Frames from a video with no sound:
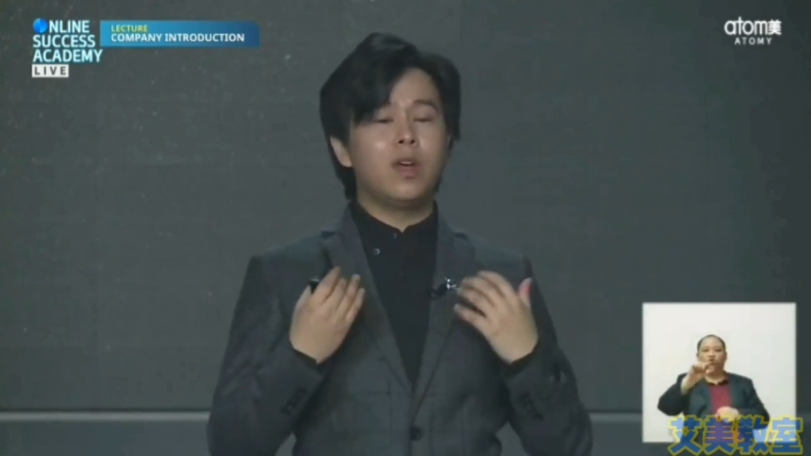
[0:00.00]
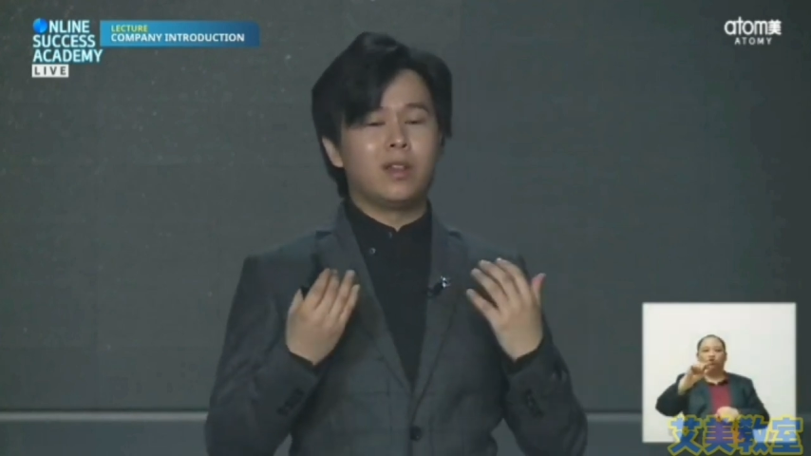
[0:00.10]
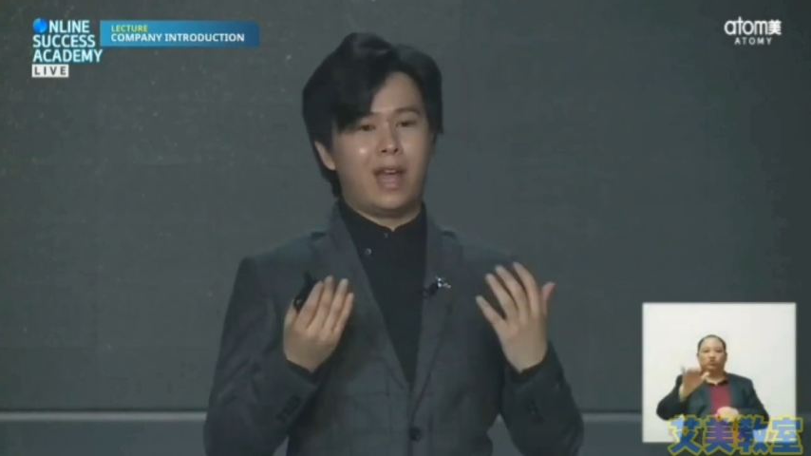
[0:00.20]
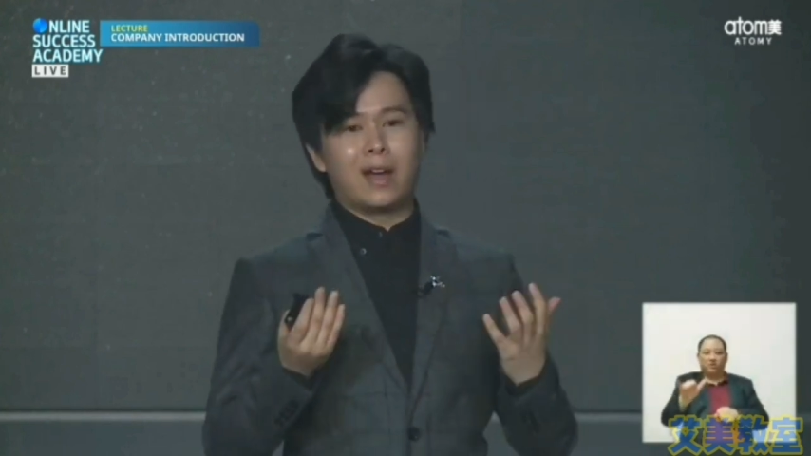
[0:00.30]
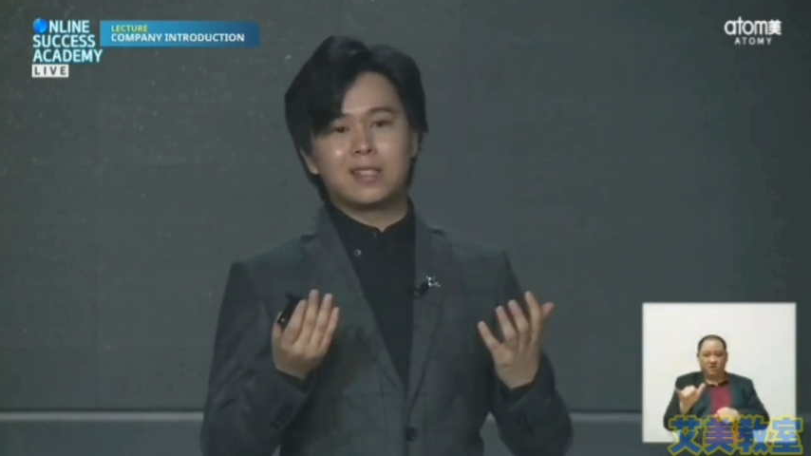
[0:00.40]

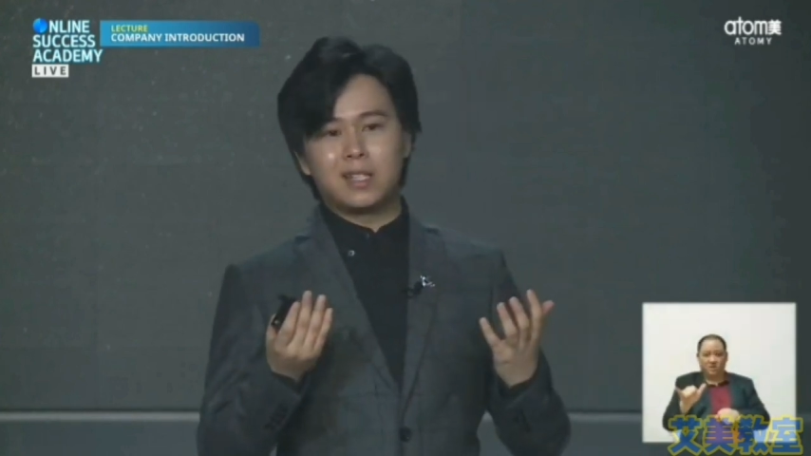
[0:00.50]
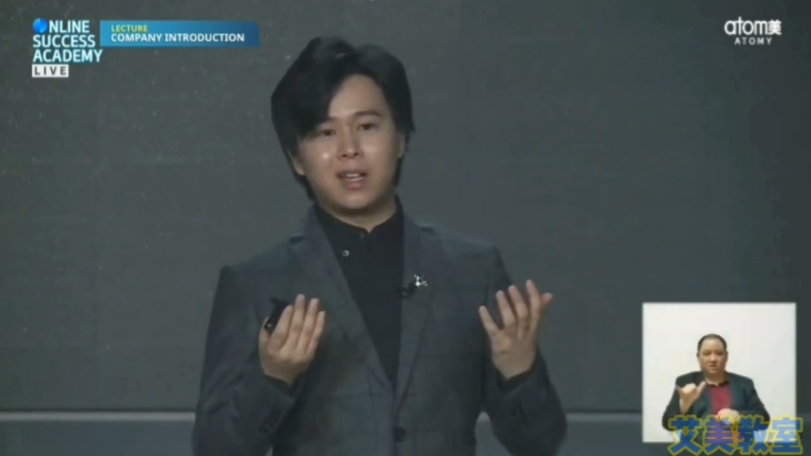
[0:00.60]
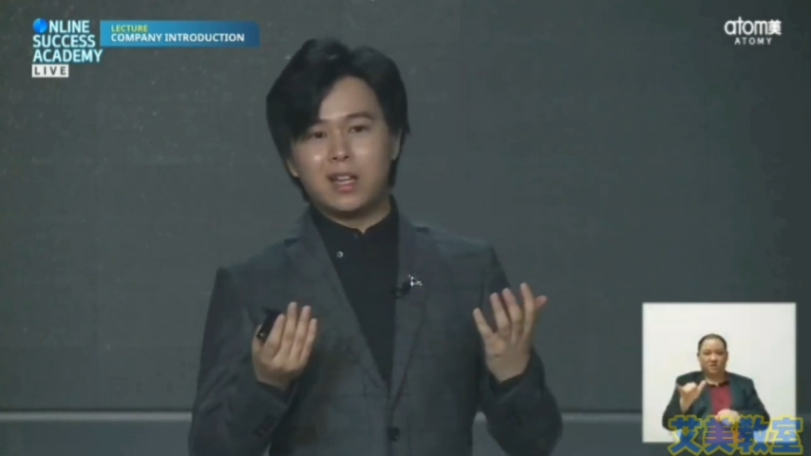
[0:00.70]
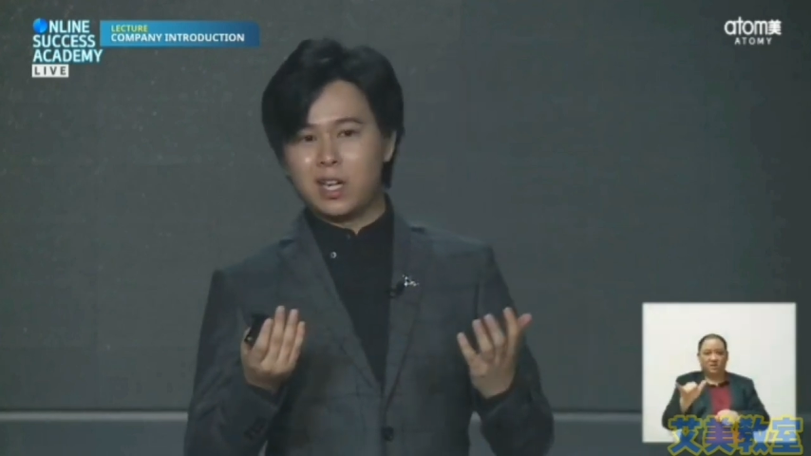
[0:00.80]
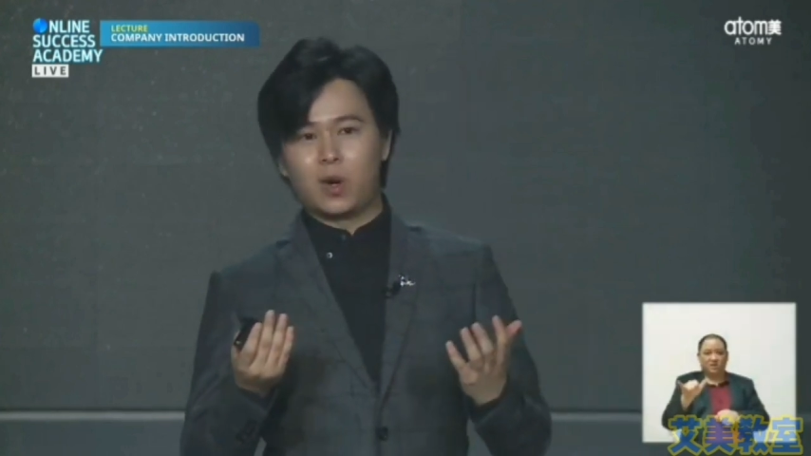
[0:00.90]
良心的
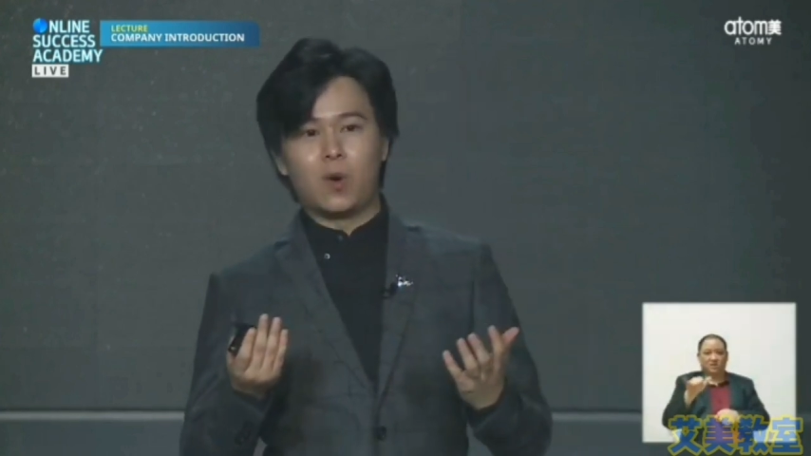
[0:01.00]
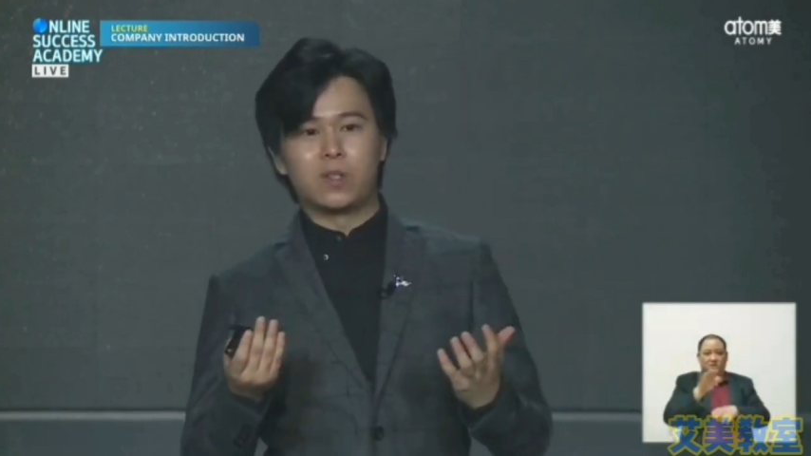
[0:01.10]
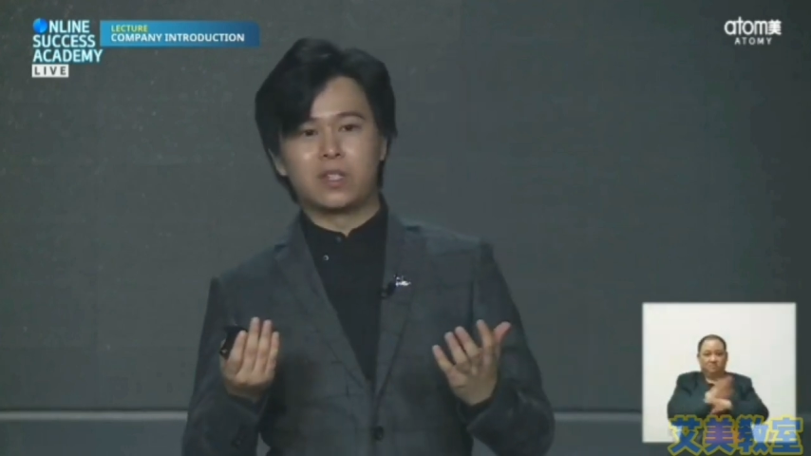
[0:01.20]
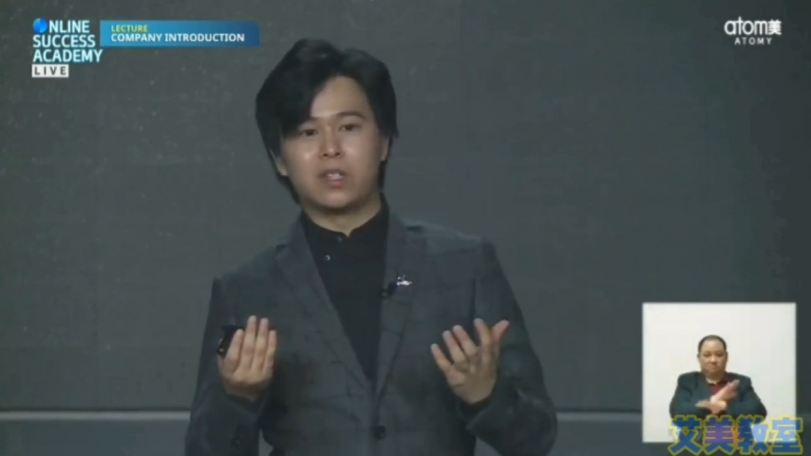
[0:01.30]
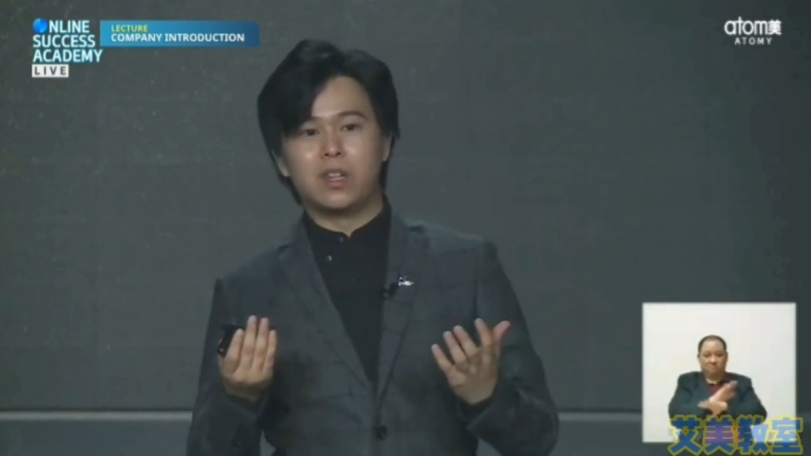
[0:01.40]
一间公
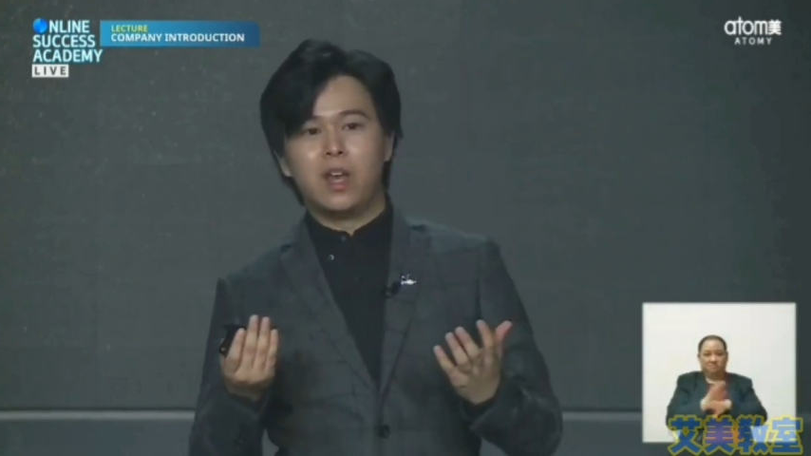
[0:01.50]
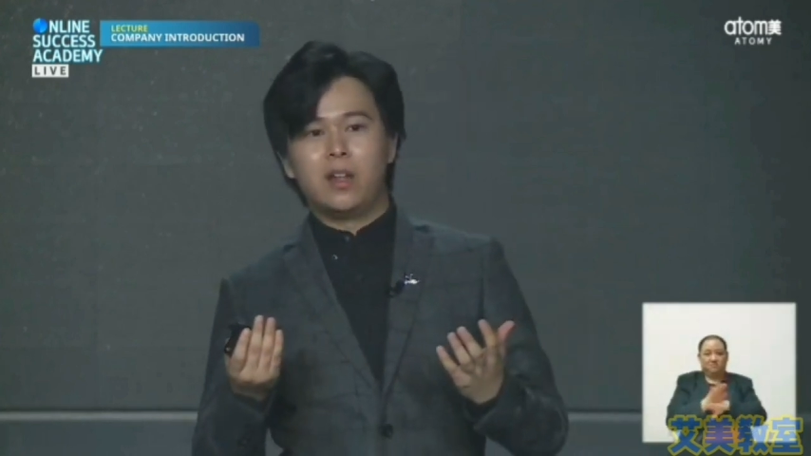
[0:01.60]
司。